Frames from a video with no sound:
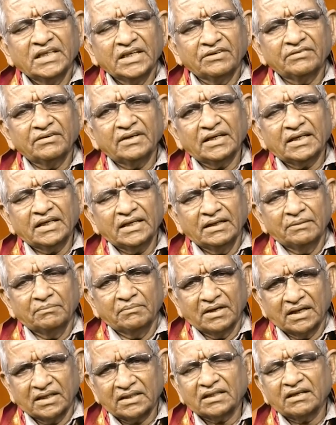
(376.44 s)
ఇటువంటి
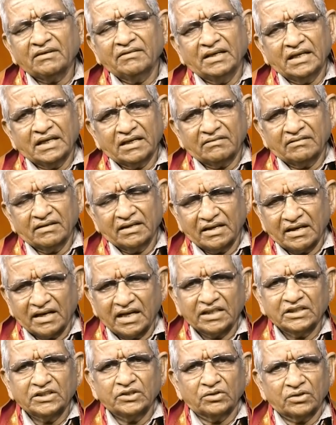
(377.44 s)
మహత్తరమైనటువంటి
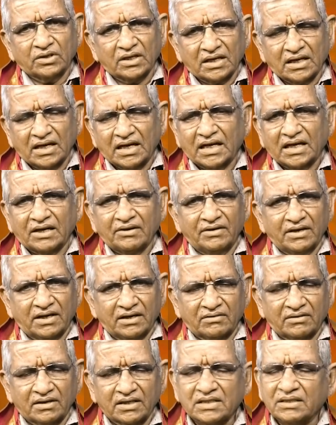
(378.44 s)
రాజయోగ
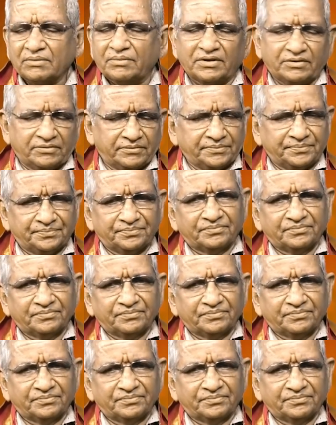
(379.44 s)
కారకమైనటువంటి సమయం